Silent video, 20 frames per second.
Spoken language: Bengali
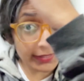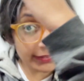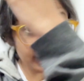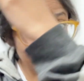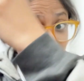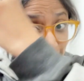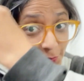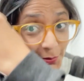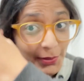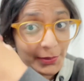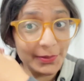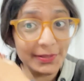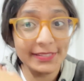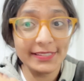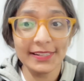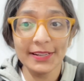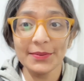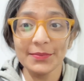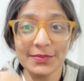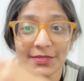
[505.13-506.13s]
এর দিনও
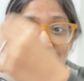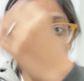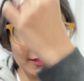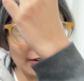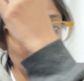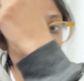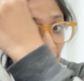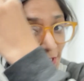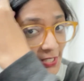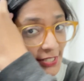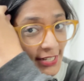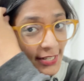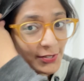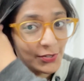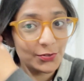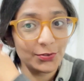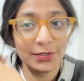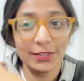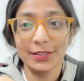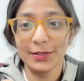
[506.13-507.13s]
ভেবেছিলাম যে ব্লগটা শেষ
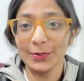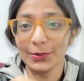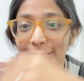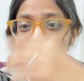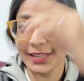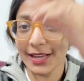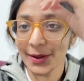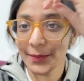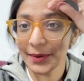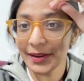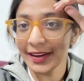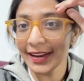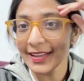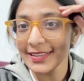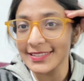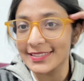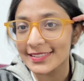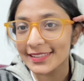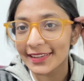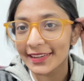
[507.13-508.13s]
করে দেবো দিয়ে আবার
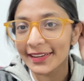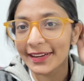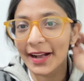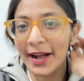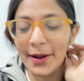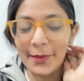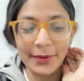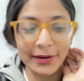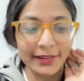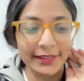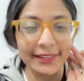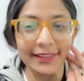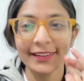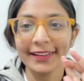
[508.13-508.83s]
লাস্টে খাবার